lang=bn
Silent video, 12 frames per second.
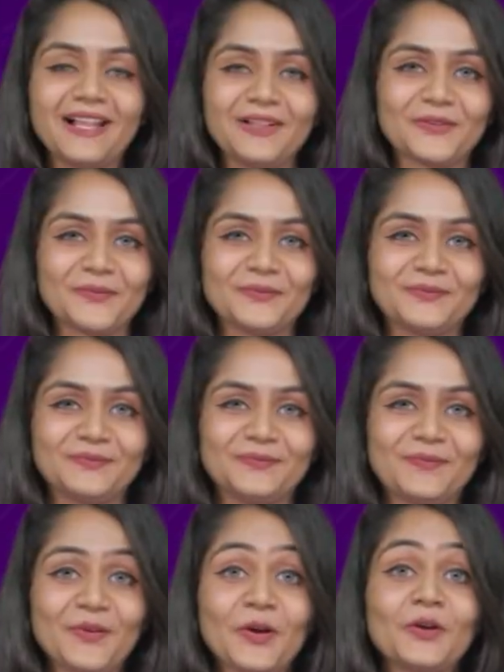হ্যালো
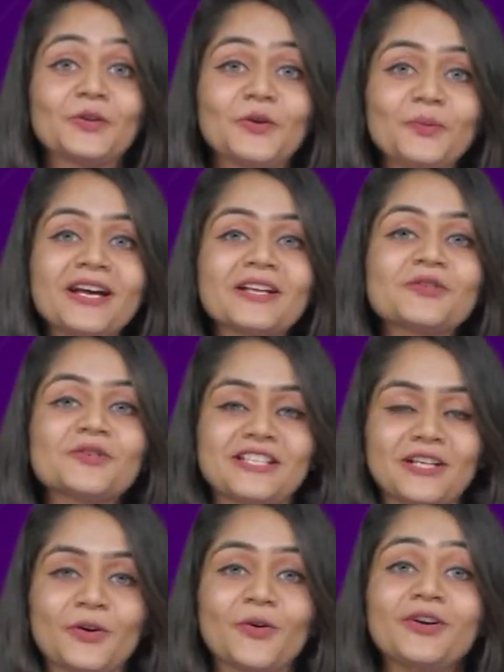তুমি আছো
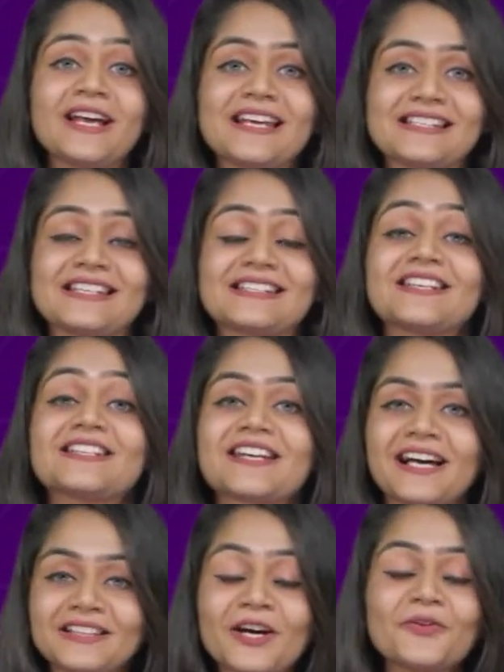শিখর এসএসসি
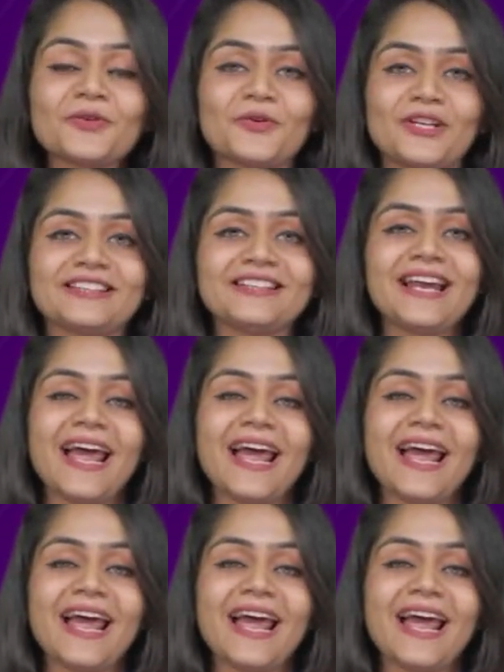সাধারণ গণিতের